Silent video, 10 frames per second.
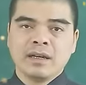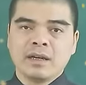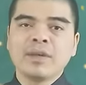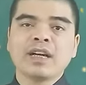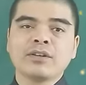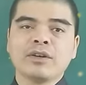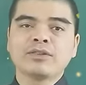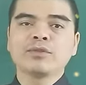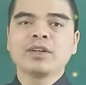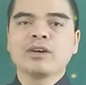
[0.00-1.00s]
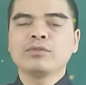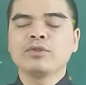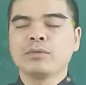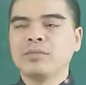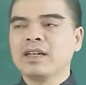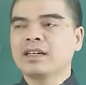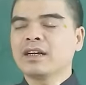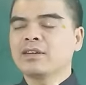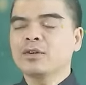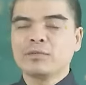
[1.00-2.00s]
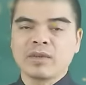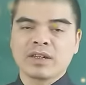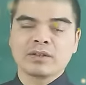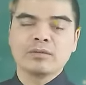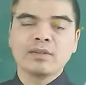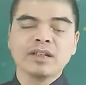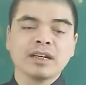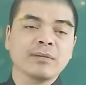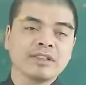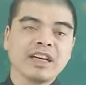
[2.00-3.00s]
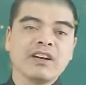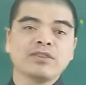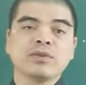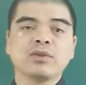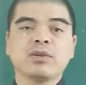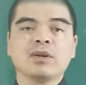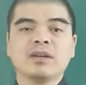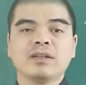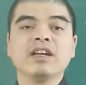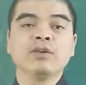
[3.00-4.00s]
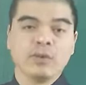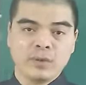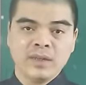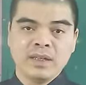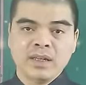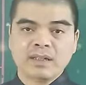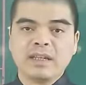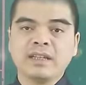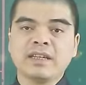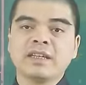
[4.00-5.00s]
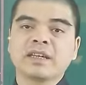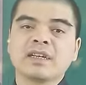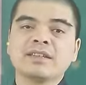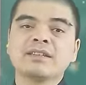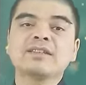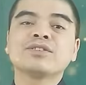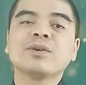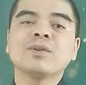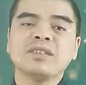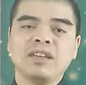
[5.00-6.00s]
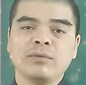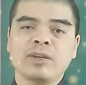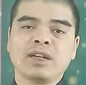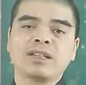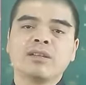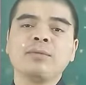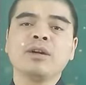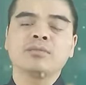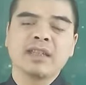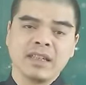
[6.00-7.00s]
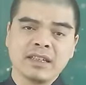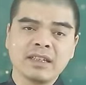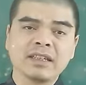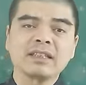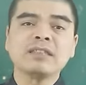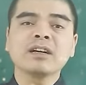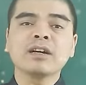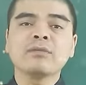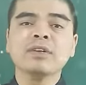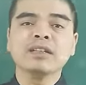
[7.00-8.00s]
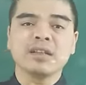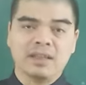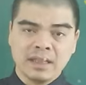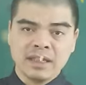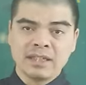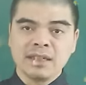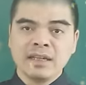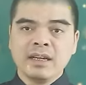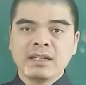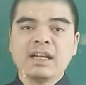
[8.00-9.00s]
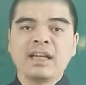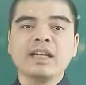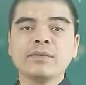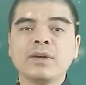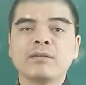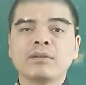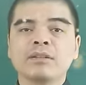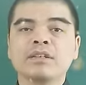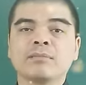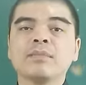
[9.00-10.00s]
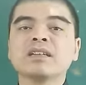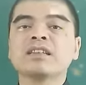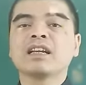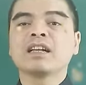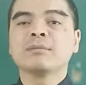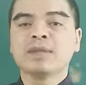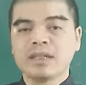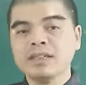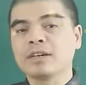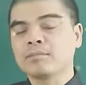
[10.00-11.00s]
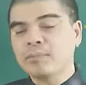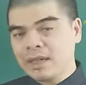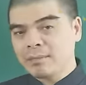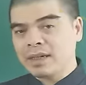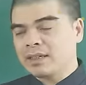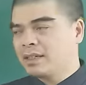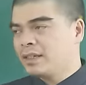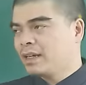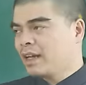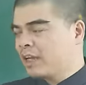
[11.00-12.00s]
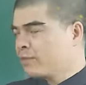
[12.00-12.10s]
à, bên cạnh đó chúng ta cũng chuẩn bị các đồ vật cúng kiến làm sao cho nó đầy đủ để thể hiện cái sự tôn trọng và cái tấm lòng thành kính trước các vị thần linh để hy vọng được bước sang năm mới được may mắn hạnh